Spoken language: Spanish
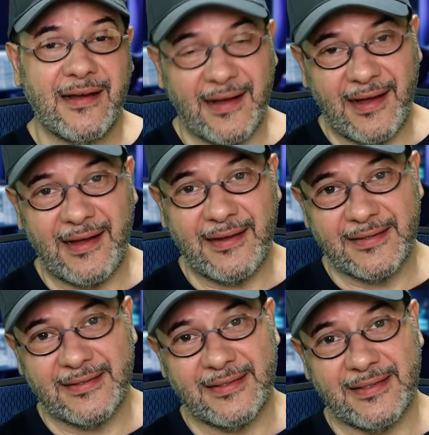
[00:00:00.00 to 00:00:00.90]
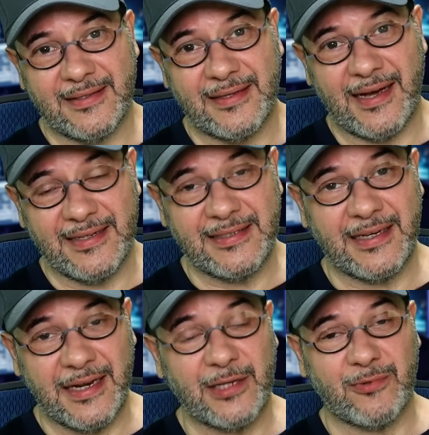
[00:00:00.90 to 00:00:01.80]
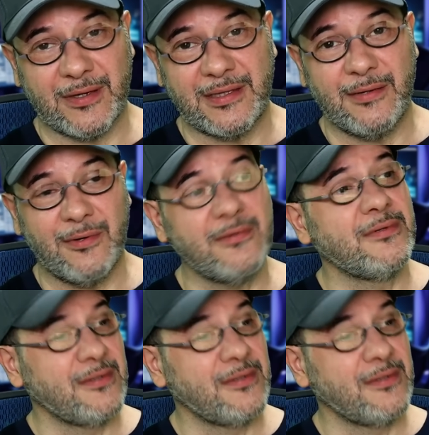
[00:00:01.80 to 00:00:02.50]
a, eh, a ese criptoactivo